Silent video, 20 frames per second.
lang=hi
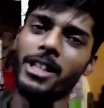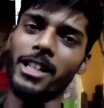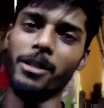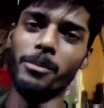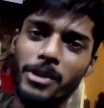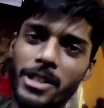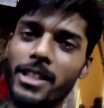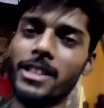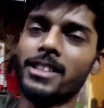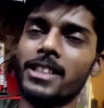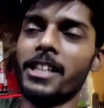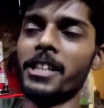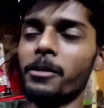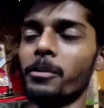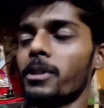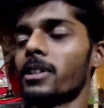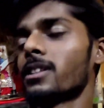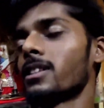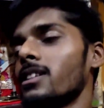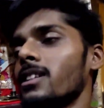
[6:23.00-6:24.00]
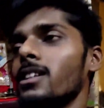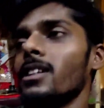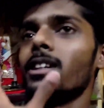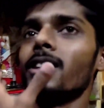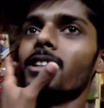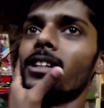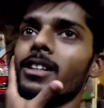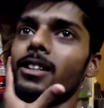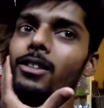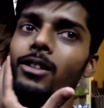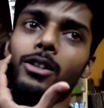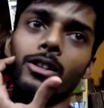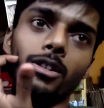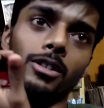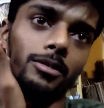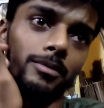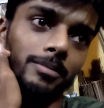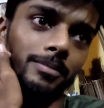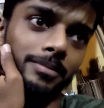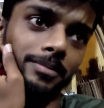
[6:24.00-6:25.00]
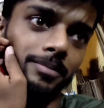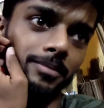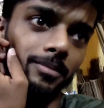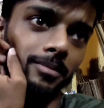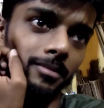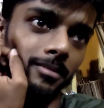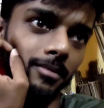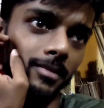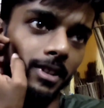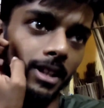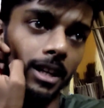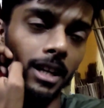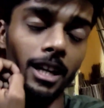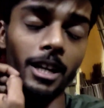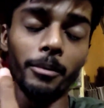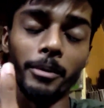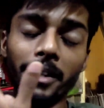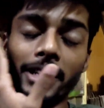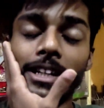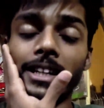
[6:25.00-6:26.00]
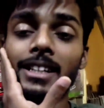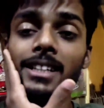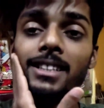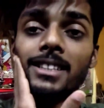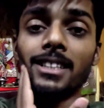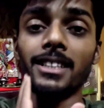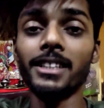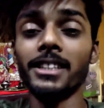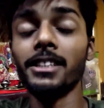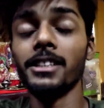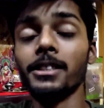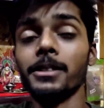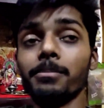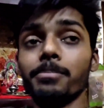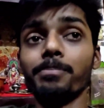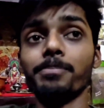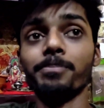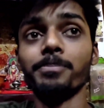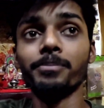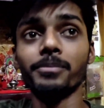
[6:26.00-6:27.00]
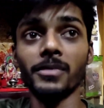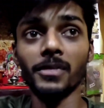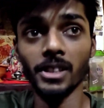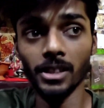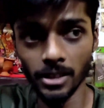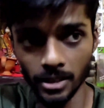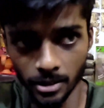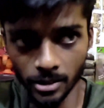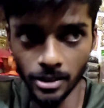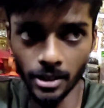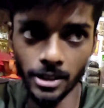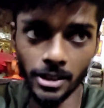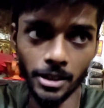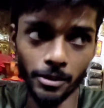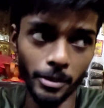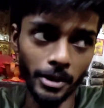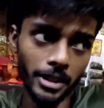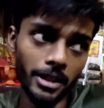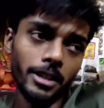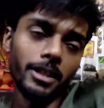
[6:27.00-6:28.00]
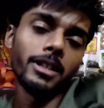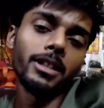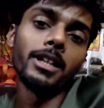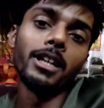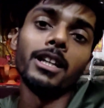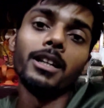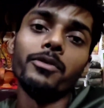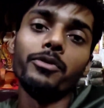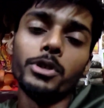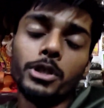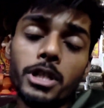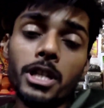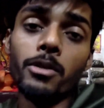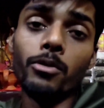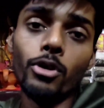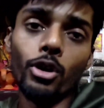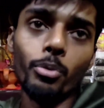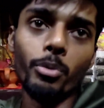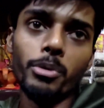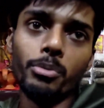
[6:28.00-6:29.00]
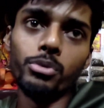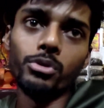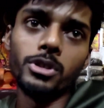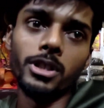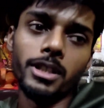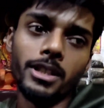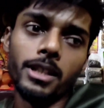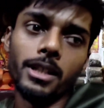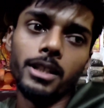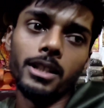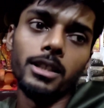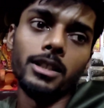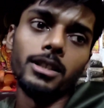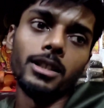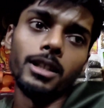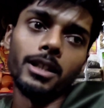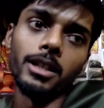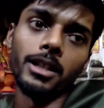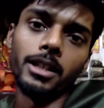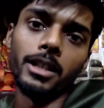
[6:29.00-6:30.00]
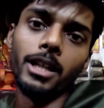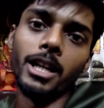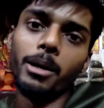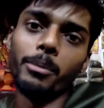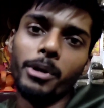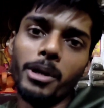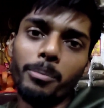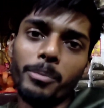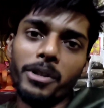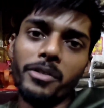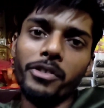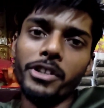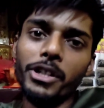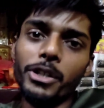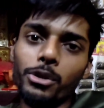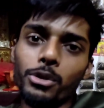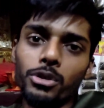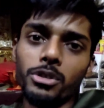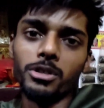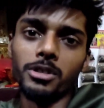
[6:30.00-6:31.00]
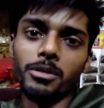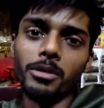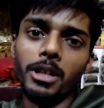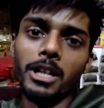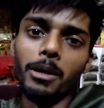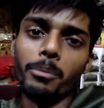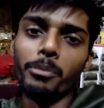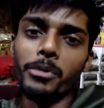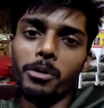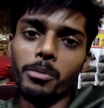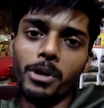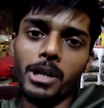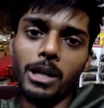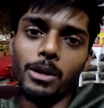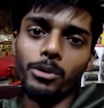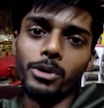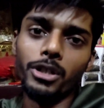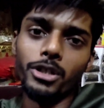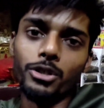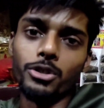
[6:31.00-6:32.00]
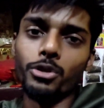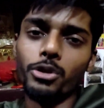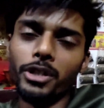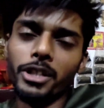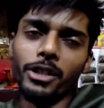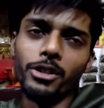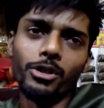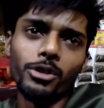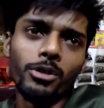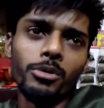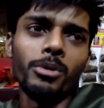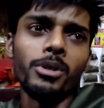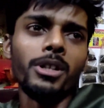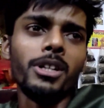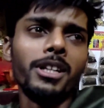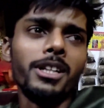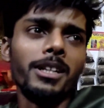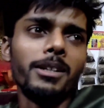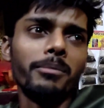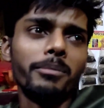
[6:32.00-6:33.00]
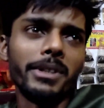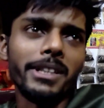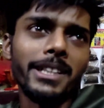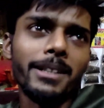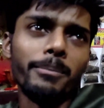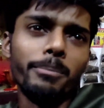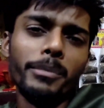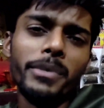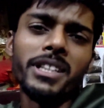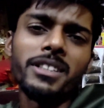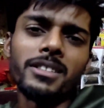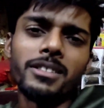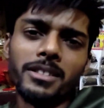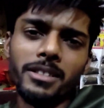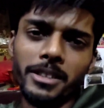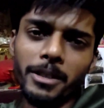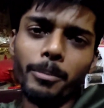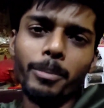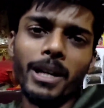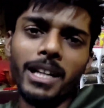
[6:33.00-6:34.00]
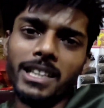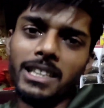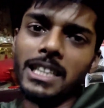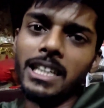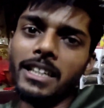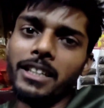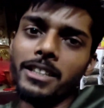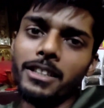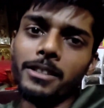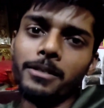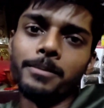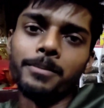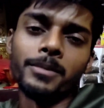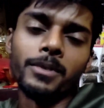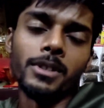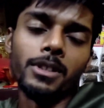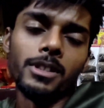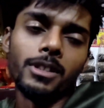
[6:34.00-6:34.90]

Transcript: बगल में ही है साइड में तो हाँ मैं कह रहा था कि जैसे मैंने कल पिछले ब्लॉग में पूछा था कि या क्या मैं अपने वीडियोस लंबे बनाऊँ या छोटे तो मतलब मिक्स्ड रिप्लाइज आए थे